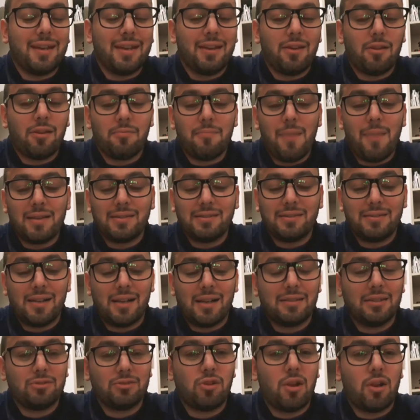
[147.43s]
eh, ormai si
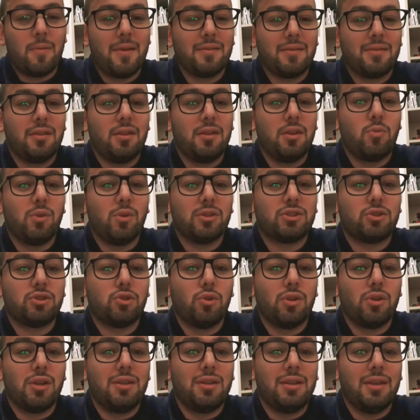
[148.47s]
tratta solamente di
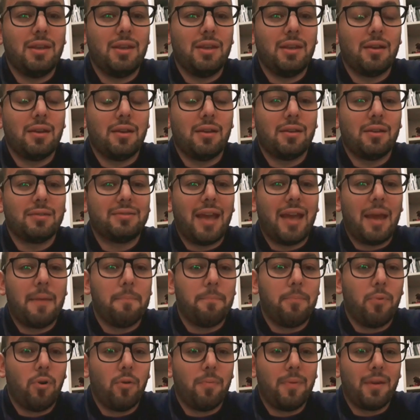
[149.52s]
questioni di eh,
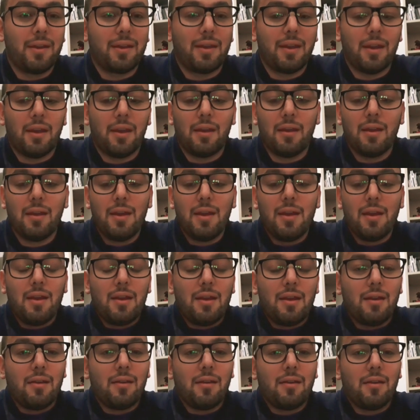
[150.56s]
tempo perché
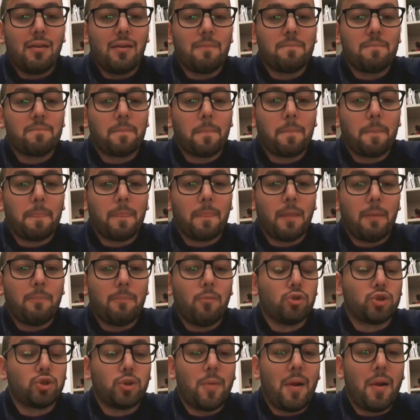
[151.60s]
ehm,
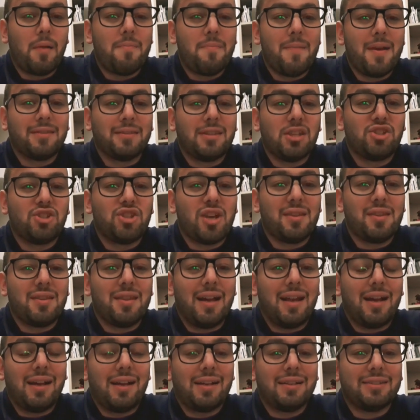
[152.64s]
molto probabilmente già
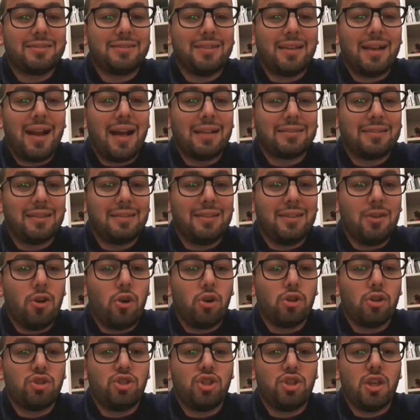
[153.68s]
nella serata di
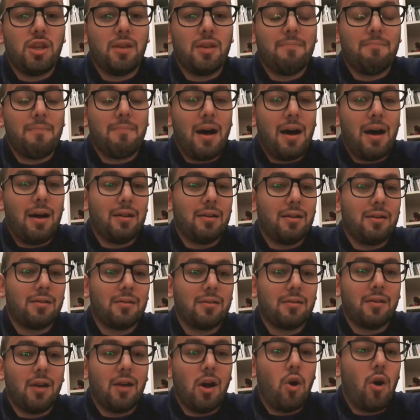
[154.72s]
oggi,
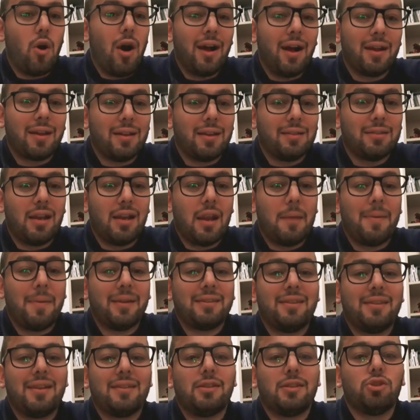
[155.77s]
ma eh, o anche nella
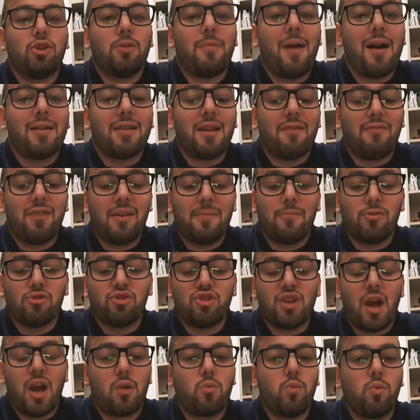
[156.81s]
mattinata di domani avremo
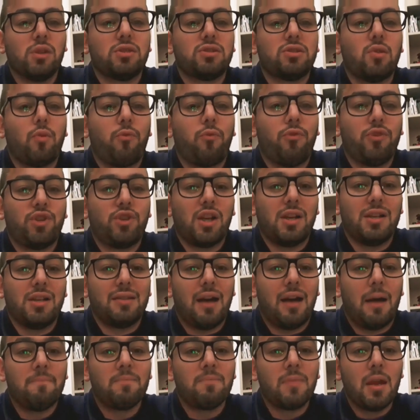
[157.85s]
già questa
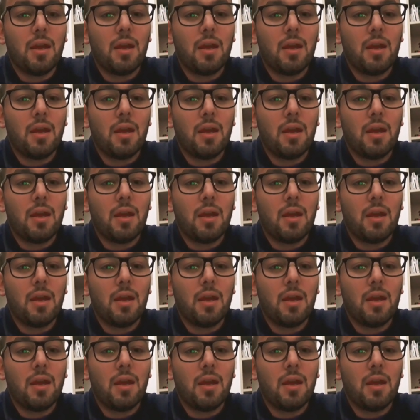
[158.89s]
ufficialità.